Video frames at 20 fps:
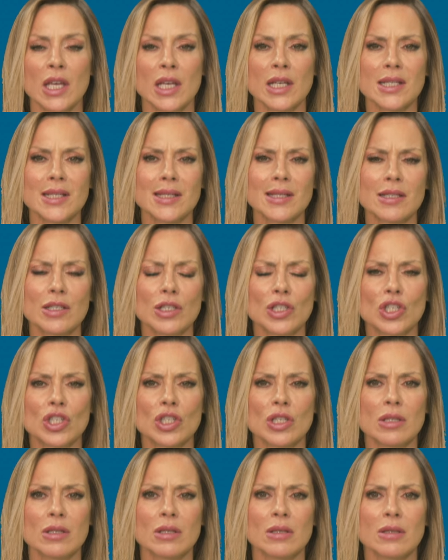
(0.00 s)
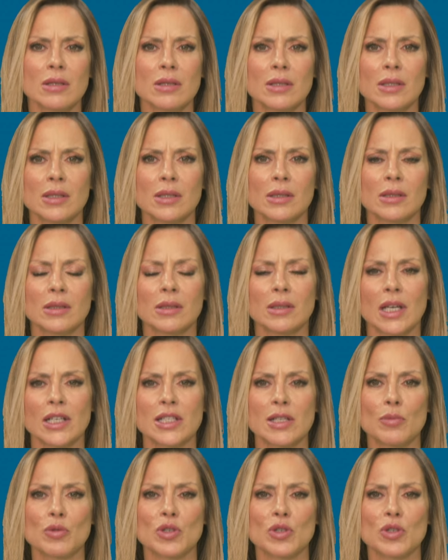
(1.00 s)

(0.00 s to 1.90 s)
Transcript: Esses, essa